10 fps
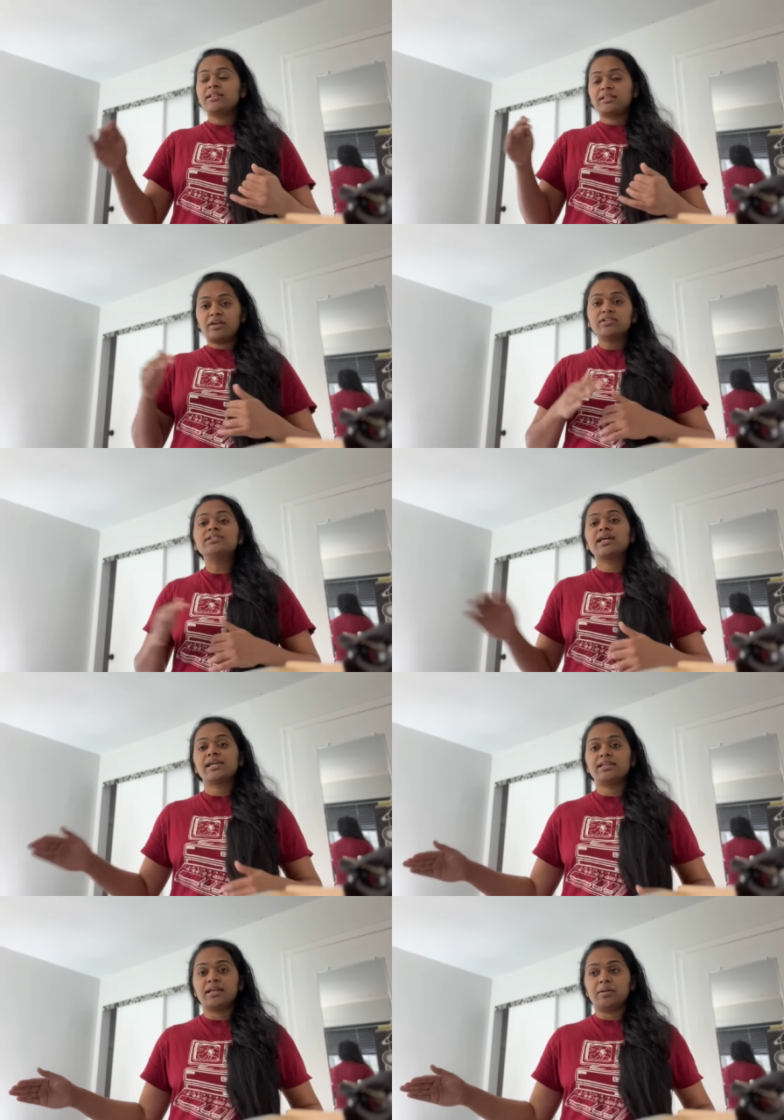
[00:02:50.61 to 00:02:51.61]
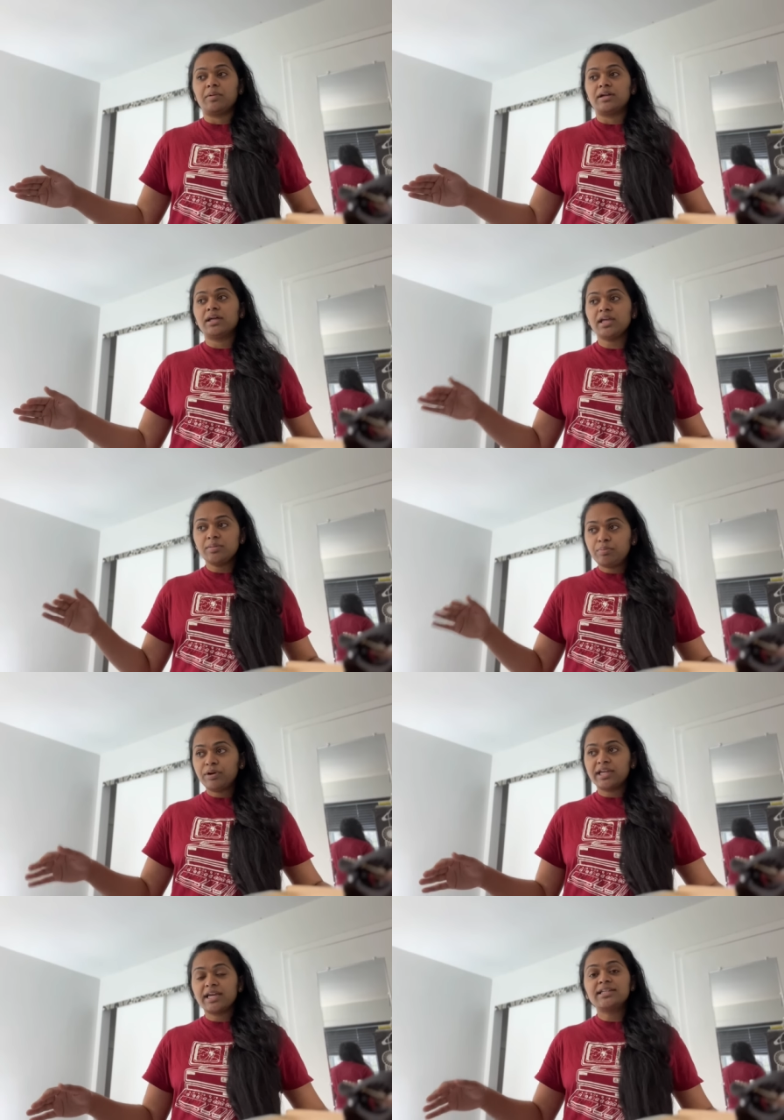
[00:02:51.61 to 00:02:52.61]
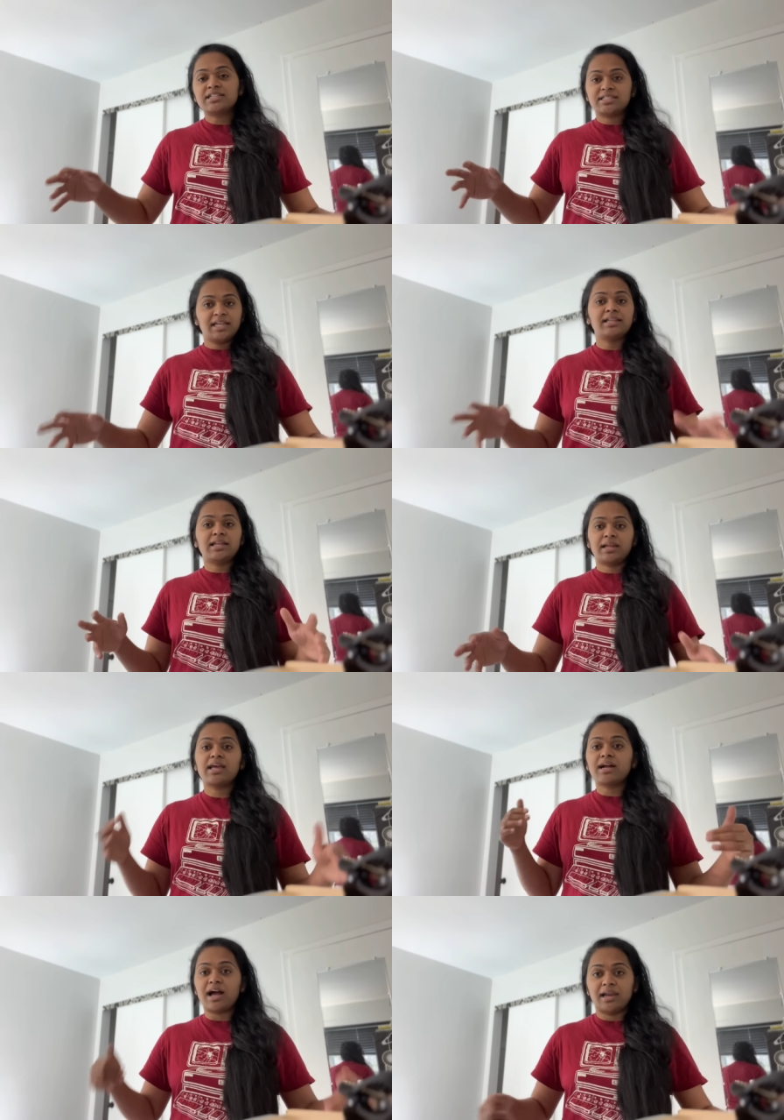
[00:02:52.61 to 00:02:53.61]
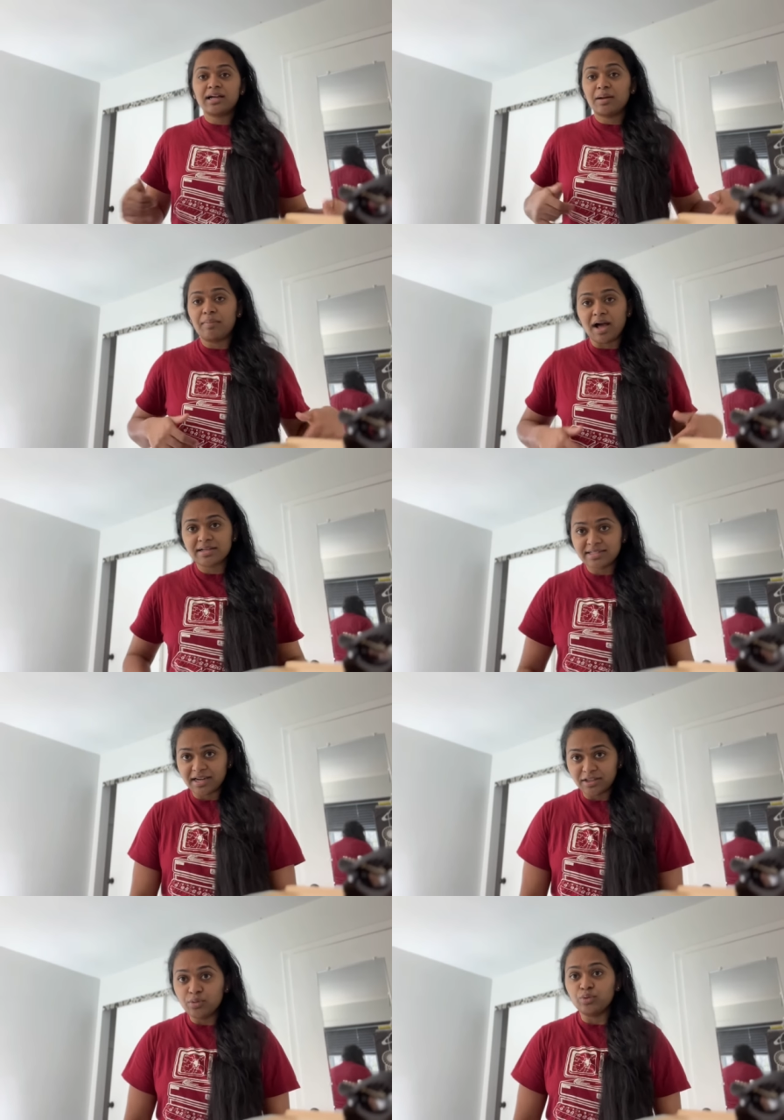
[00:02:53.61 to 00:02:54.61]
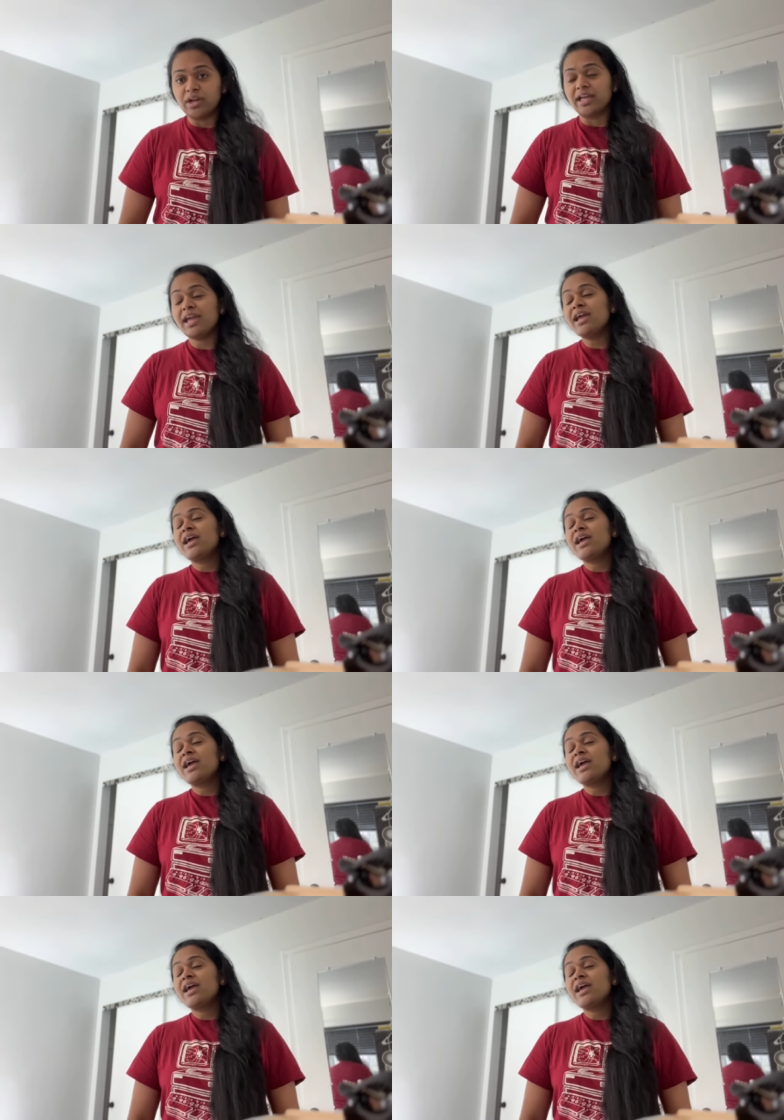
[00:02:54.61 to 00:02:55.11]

తర్వాత తగ్గిందనమాట ఇప్పటికైతే స్టిల్ తనకి కాళ్ళక మార్క్స్ అనేది ఉన్నాయి